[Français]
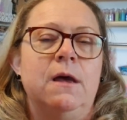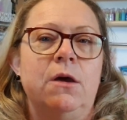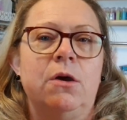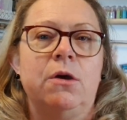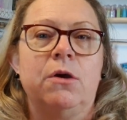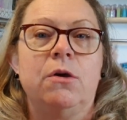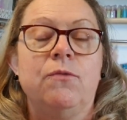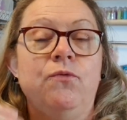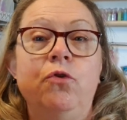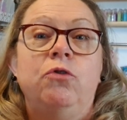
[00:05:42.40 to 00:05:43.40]
euh,
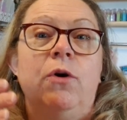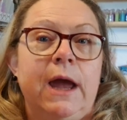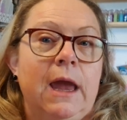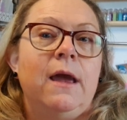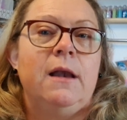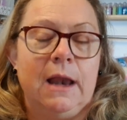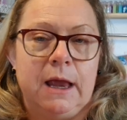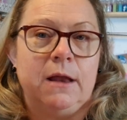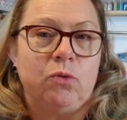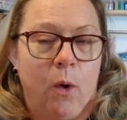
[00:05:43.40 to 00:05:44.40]
vous aurez
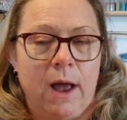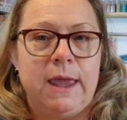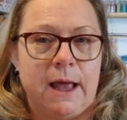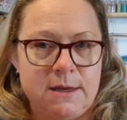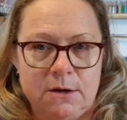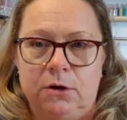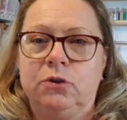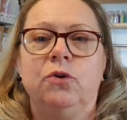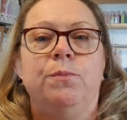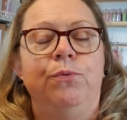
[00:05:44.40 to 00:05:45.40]
les trois
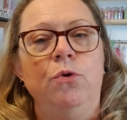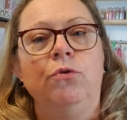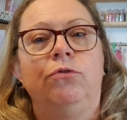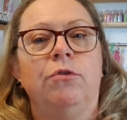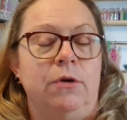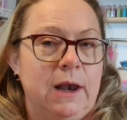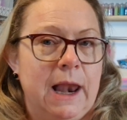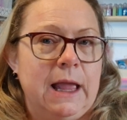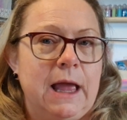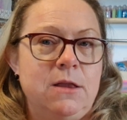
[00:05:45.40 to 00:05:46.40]
gagnantes, plus
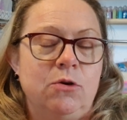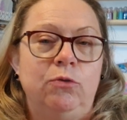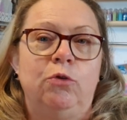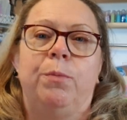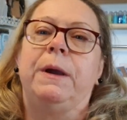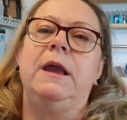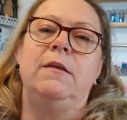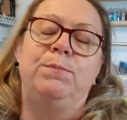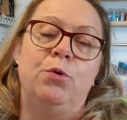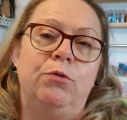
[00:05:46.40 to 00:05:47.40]
la gagnante
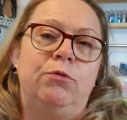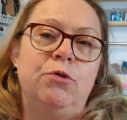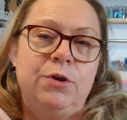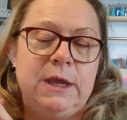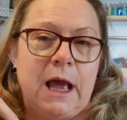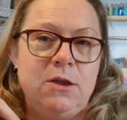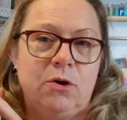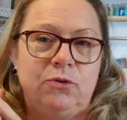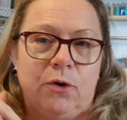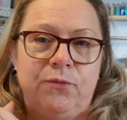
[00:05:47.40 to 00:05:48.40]
surprise, plus une
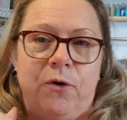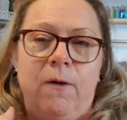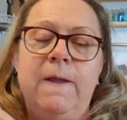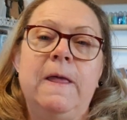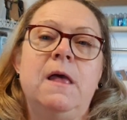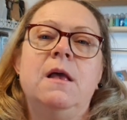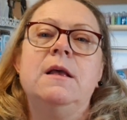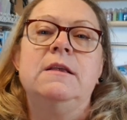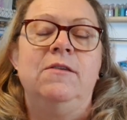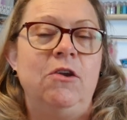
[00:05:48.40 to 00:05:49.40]
gagnante enfant.
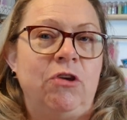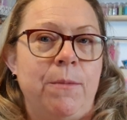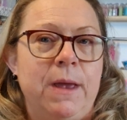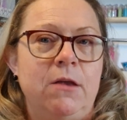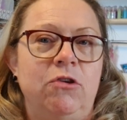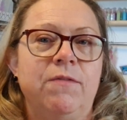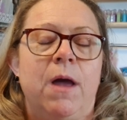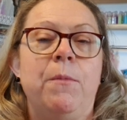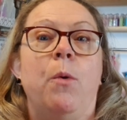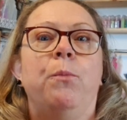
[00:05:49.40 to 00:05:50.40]
Si jamais j'ai
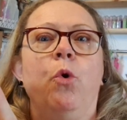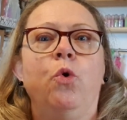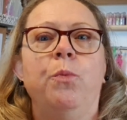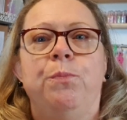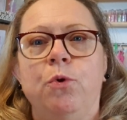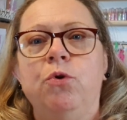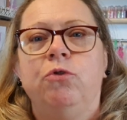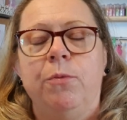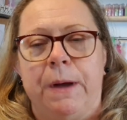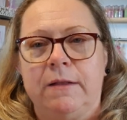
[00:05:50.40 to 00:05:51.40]
vraiment beaucoup plus
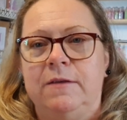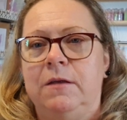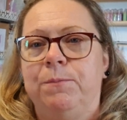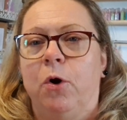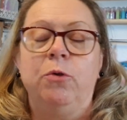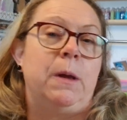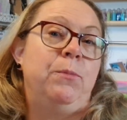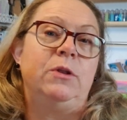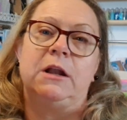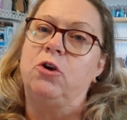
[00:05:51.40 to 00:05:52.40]
de participants, ben,
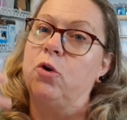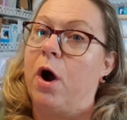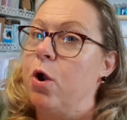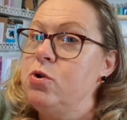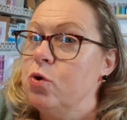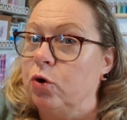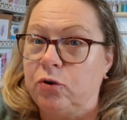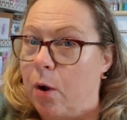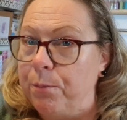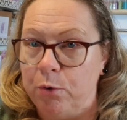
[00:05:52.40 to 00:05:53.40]
peut-être qu'il y en aura une
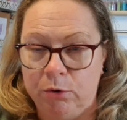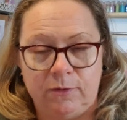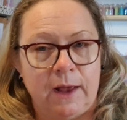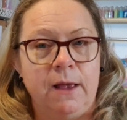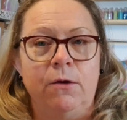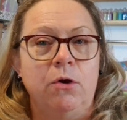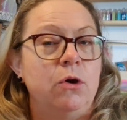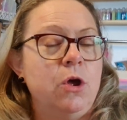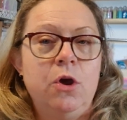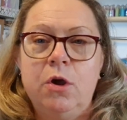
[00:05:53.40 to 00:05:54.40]
autre en plus. Hein, euh,
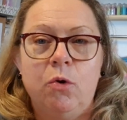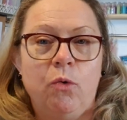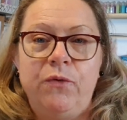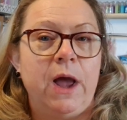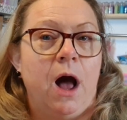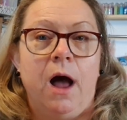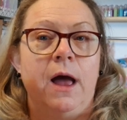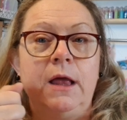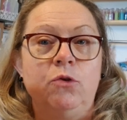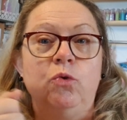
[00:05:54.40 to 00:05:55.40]
on verra.
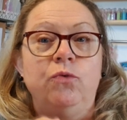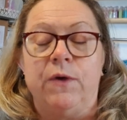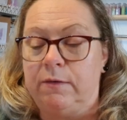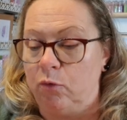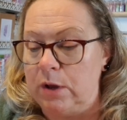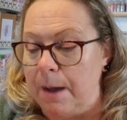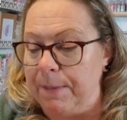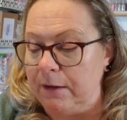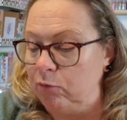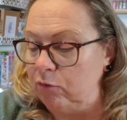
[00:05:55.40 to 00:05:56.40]
Hein. de toute façon, il n'y a
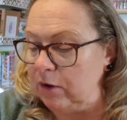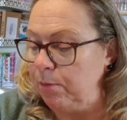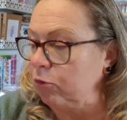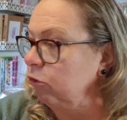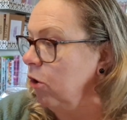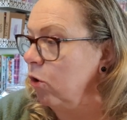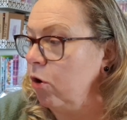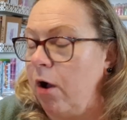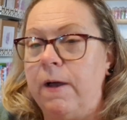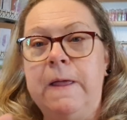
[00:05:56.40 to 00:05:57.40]
pas de souci parce que j'ai
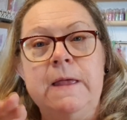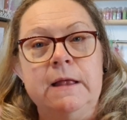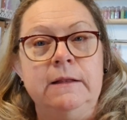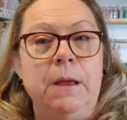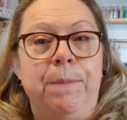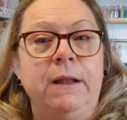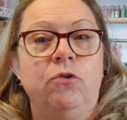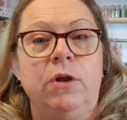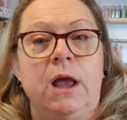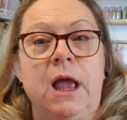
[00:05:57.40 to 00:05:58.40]
encore des
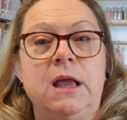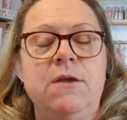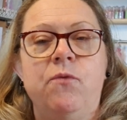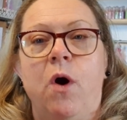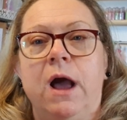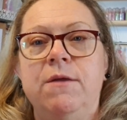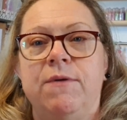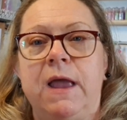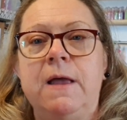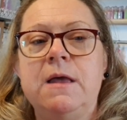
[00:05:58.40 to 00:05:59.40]
partenariats qui vont
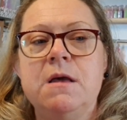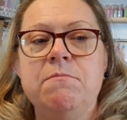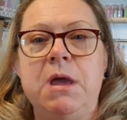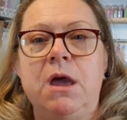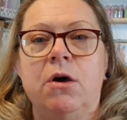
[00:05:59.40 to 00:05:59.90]
arriver. Mais